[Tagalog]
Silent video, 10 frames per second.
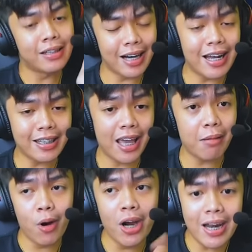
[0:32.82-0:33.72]
rank eh,
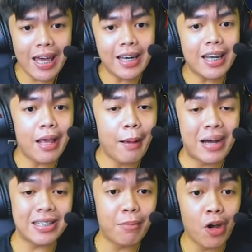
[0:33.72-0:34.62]
more likely
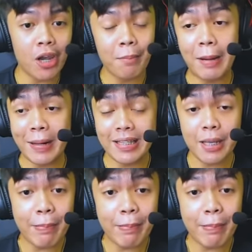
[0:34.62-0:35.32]
possible maban si